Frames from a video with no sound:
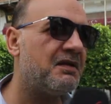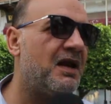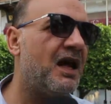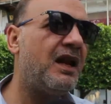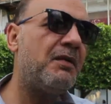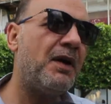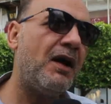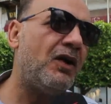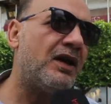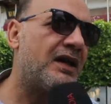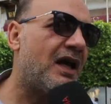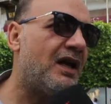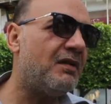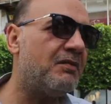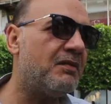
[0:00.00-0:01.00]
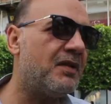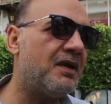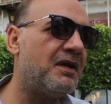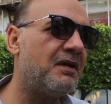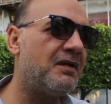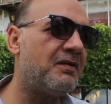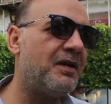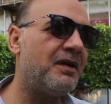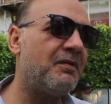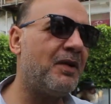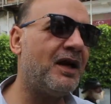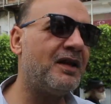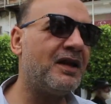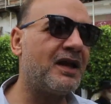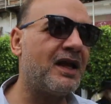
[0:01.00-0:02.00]
لا انا بحاول اتعلم آه،
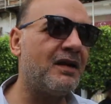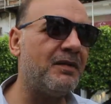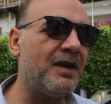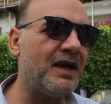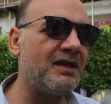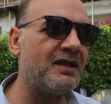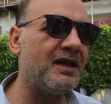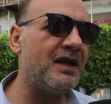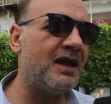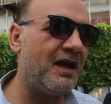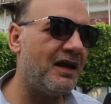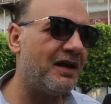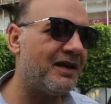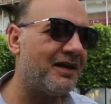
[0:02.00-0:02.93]
بعض الكلمات اللي